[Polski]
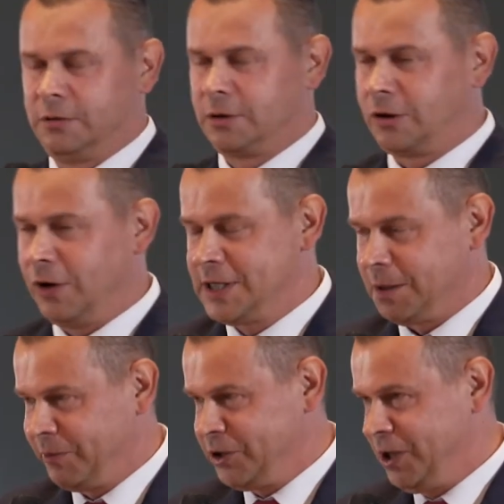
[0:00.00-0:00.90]
koledzy
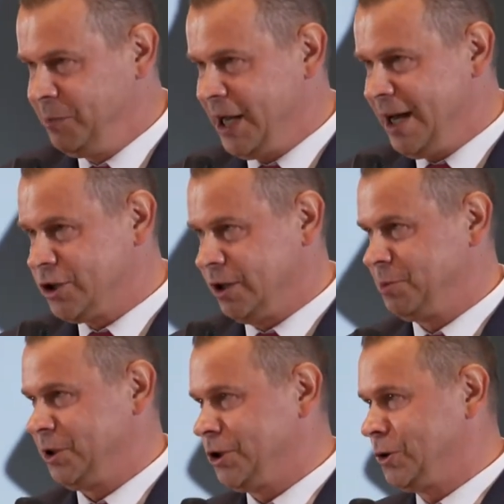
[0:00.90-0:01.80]
odpowiedzieli mi, Andrzej,
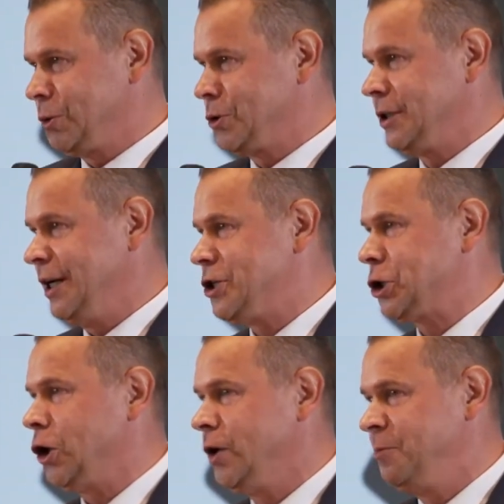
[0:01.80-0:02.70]
przecież tu już tyle
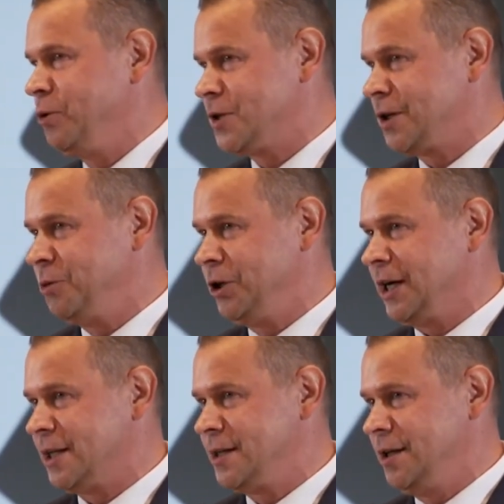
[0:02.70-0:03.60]
szkoleń było z
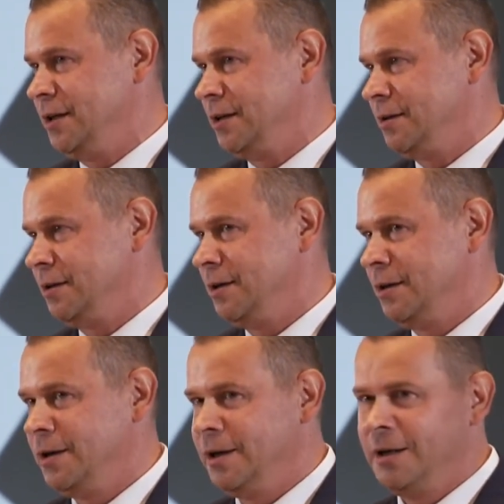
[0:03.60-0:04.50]
komunikacji,
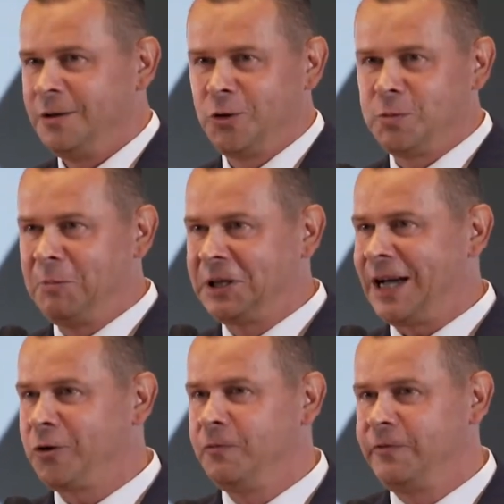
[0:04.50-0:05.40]
to już mamy
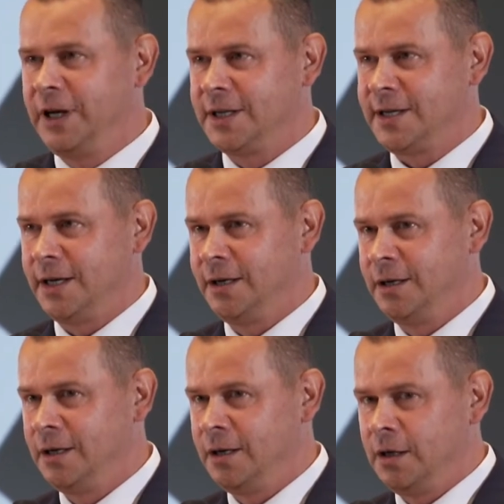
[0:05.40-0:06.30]
taką wiedzę,
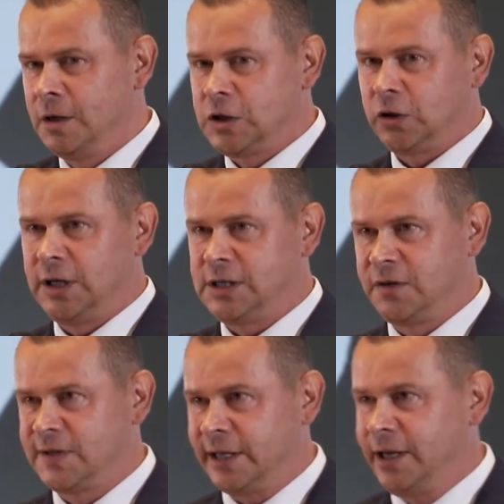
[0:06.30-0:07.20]
co ty jesteś w
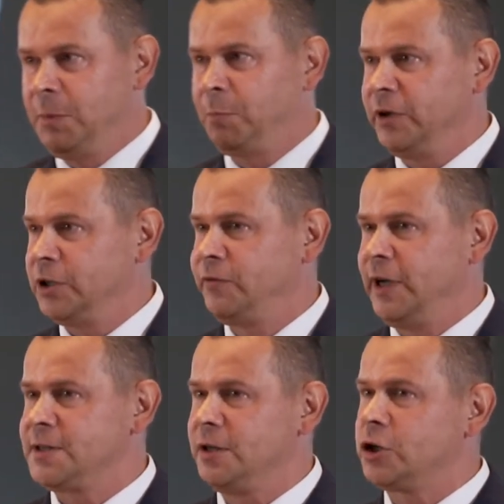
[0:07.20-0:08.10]
stanie mi powiedzieć
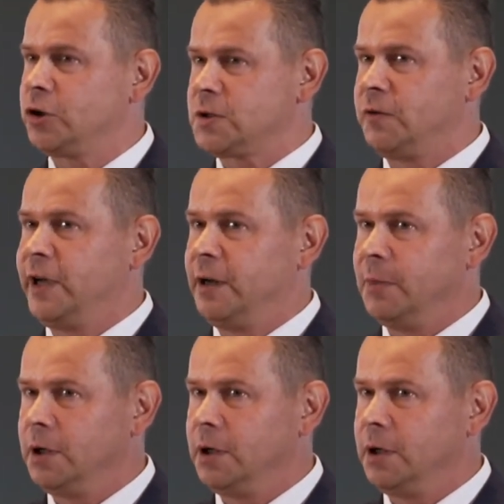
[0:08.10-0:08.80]
więcej niż to, co wiem.